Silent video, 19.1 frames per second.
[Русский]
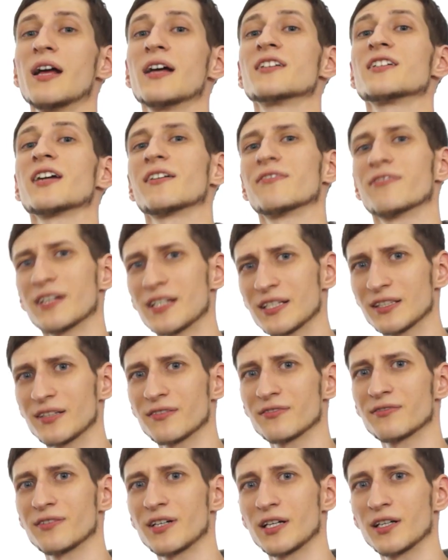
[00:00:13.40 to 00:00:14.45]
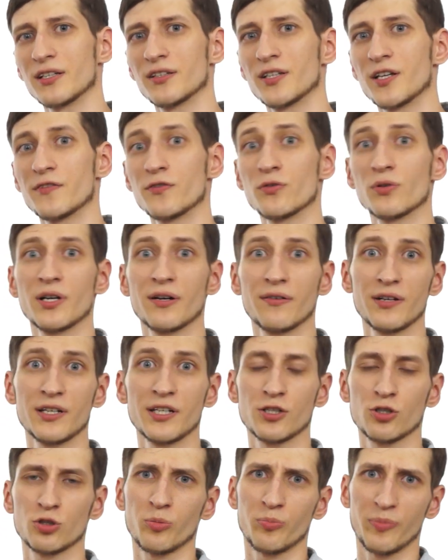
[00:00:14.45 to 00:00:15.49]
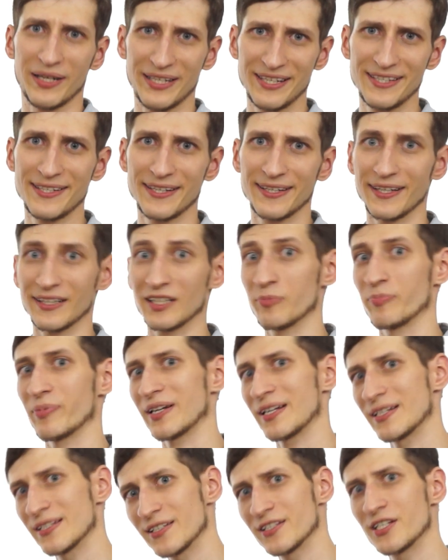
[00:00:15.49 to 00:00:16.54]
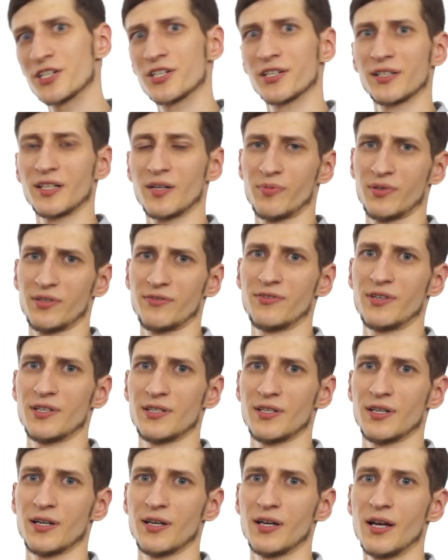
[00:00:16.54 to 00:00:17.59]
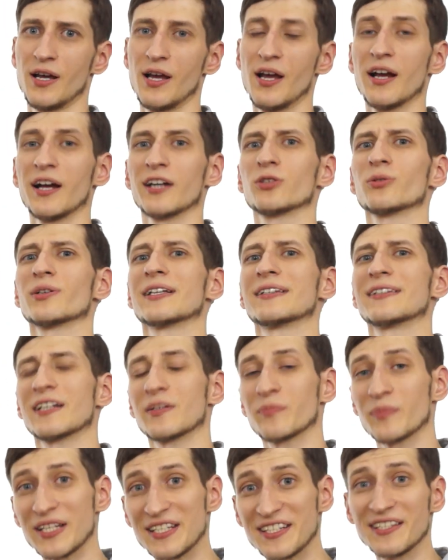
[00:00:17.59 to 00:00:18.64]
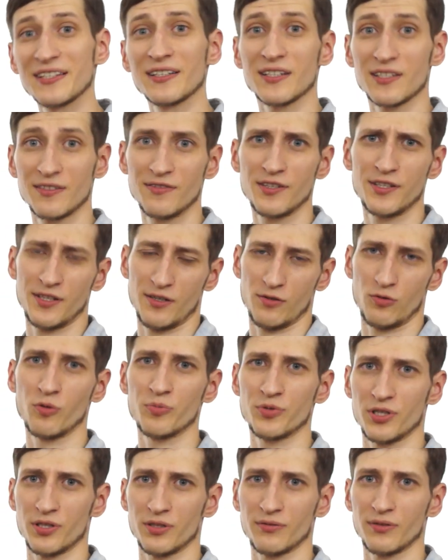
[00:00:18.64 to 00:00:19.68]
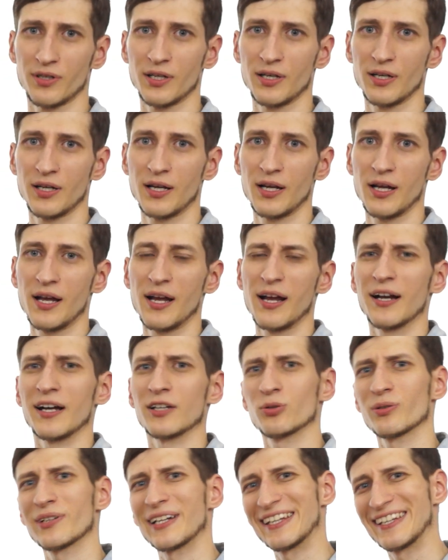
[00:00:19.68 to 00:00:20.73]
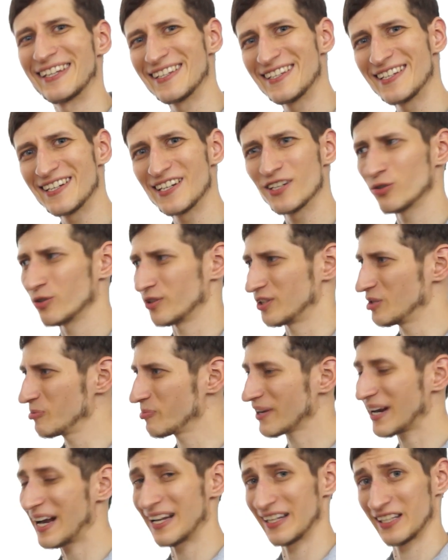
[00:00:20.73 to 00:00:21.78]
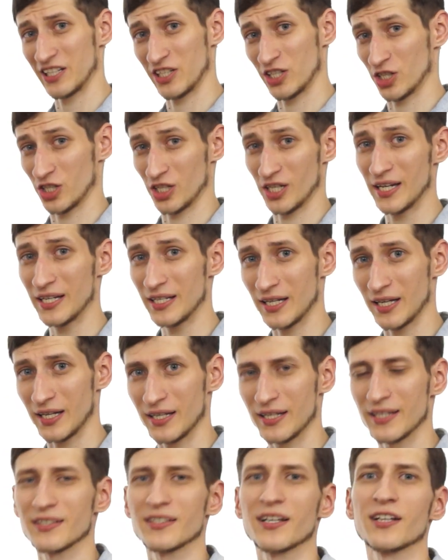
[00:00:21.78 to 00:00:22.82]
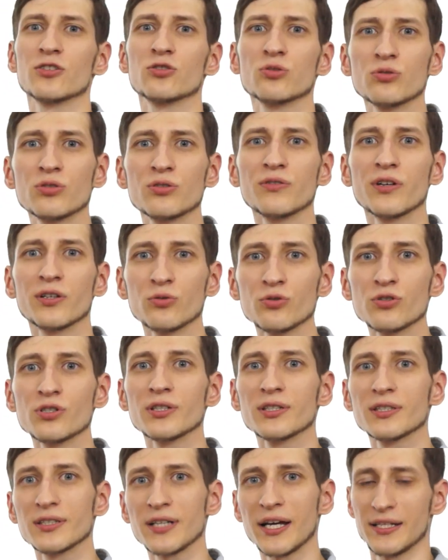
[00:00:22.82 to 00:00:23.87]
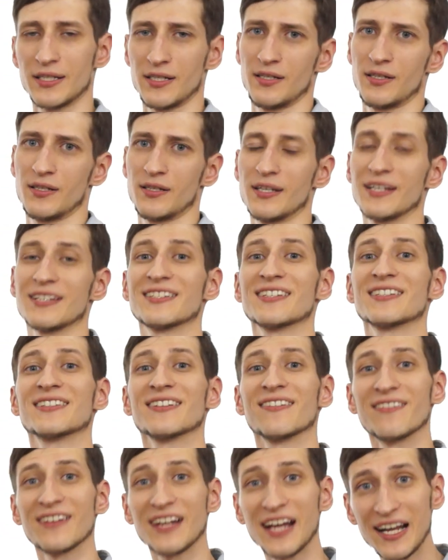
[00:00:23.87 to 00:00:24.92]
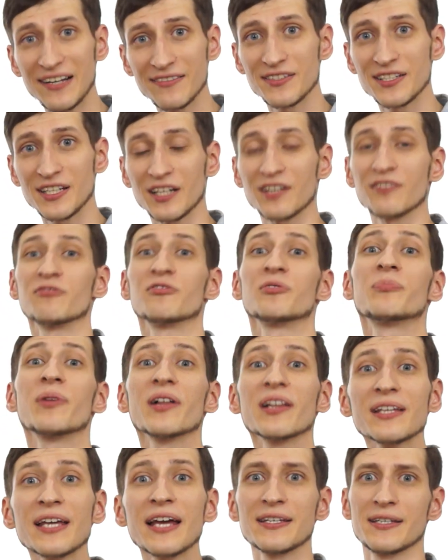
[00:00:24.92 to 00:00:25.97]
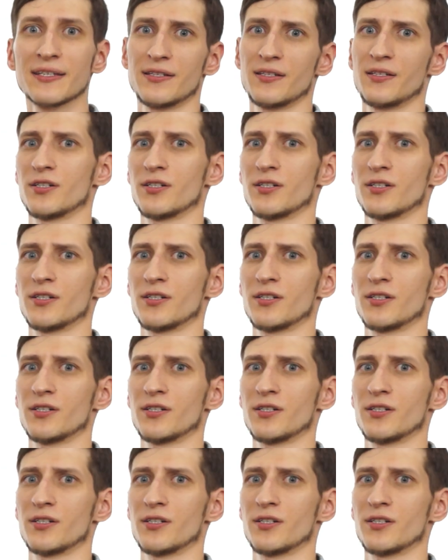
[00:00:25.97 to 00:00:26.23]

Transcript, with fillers: Жак Фреско в своих интервью говорит, что политики – это паразитическая профессия, которая тормозит развитие общества, которая генерирует неправильные решения из-за отсутствия нужных знаний и заставляет всех выполнять эти